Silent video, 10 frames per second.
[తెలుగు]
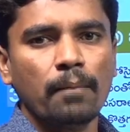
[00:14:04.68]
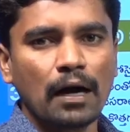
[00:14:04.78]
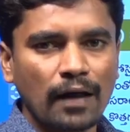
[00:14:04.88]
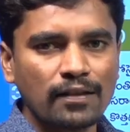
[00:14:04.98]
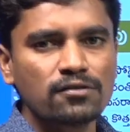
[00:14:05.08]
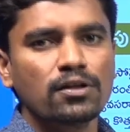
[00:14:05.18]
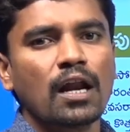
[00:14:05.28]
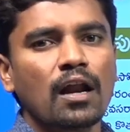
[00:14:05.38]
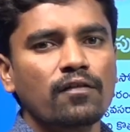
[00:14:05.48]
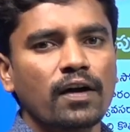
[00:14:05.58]
మాకు
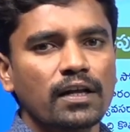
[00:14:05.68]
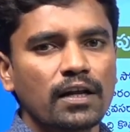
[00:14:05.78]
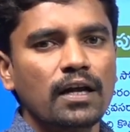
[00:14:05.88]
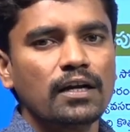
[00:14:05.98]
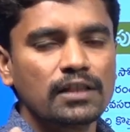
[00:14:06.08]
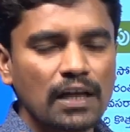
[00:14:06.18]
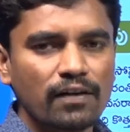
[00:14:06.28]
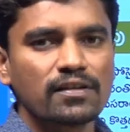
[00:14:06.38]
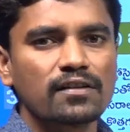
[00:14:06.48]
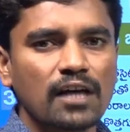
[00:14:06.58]
అందిస్తున్నటువంటి
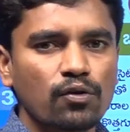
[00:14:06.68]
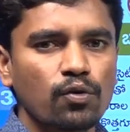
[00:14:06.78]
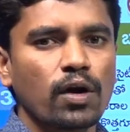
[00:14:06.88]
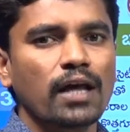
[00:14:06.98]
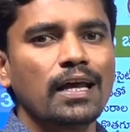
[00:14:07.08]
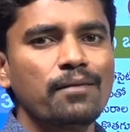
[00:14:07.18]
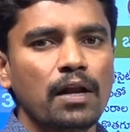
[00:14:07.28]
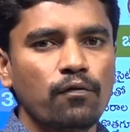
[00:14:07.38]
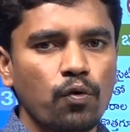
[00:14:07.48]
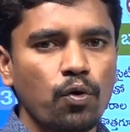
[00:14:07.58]
నిత్యావసర సరుకులు కూడా ఏమి
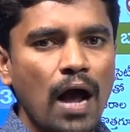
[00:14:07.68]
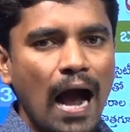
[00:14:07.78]
లేవు